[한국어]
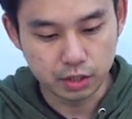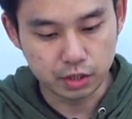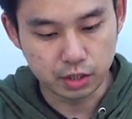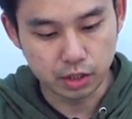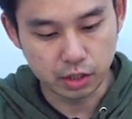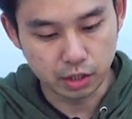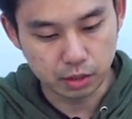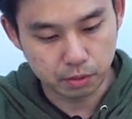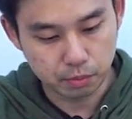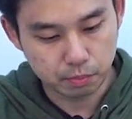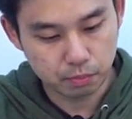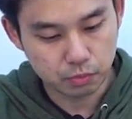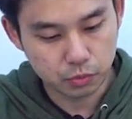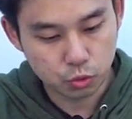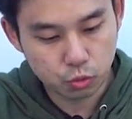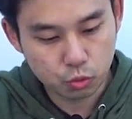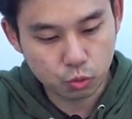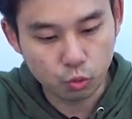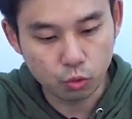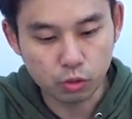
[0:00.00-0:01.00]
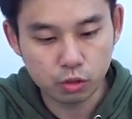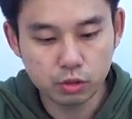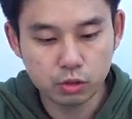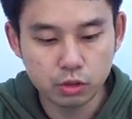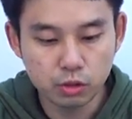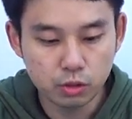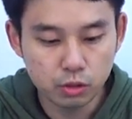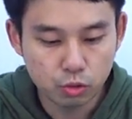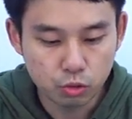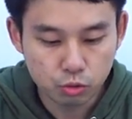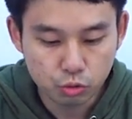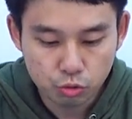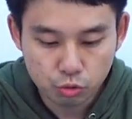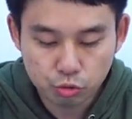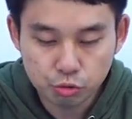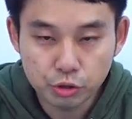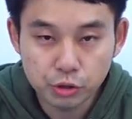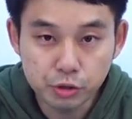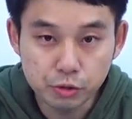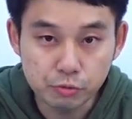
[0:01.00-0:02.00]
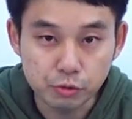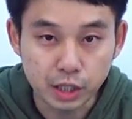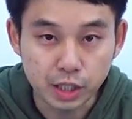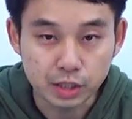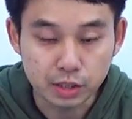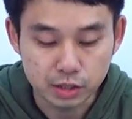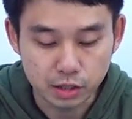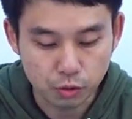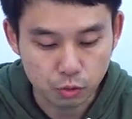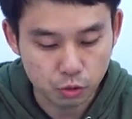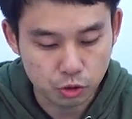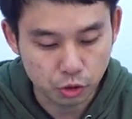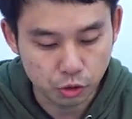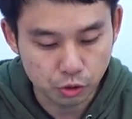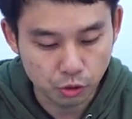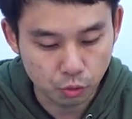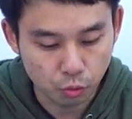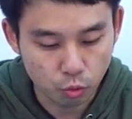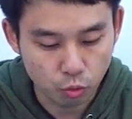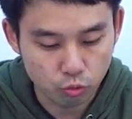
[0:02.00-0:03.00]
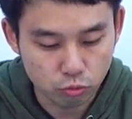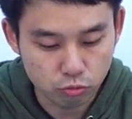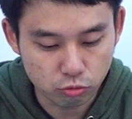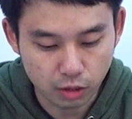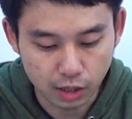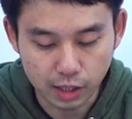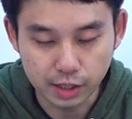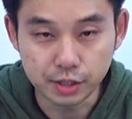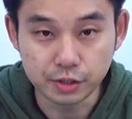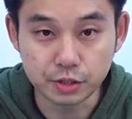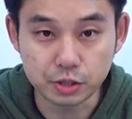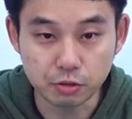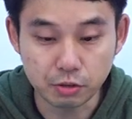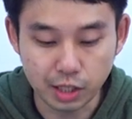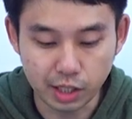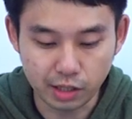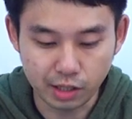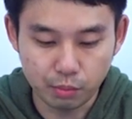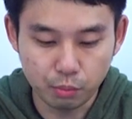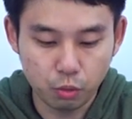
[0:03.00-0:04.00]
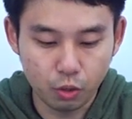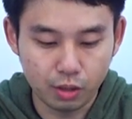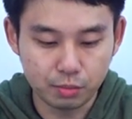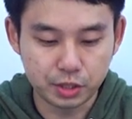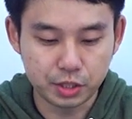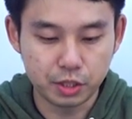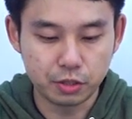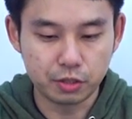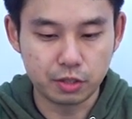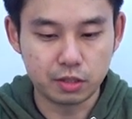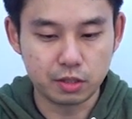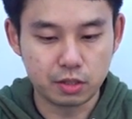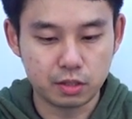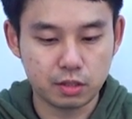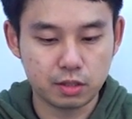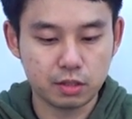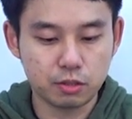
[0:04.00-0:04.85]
이제 수리를 위한 이제 전용 공구가 이런 식으로 하나가 포함이 되어 있는